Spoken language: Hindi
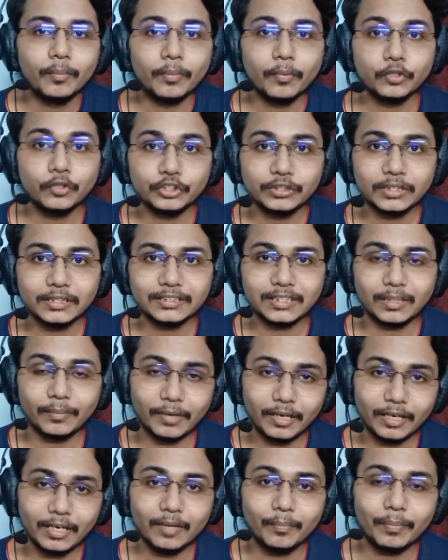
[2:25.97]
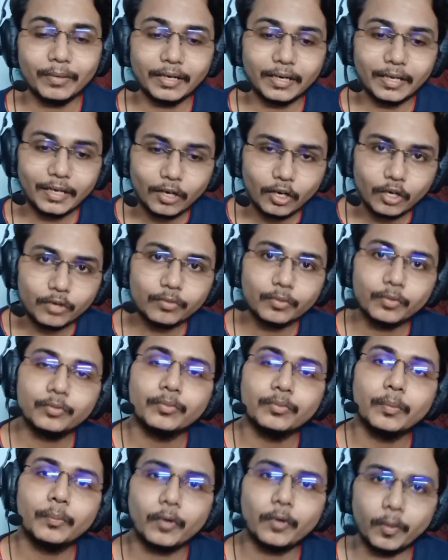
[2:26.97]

पोजिशन संभालना पड़ रहा है और उसमें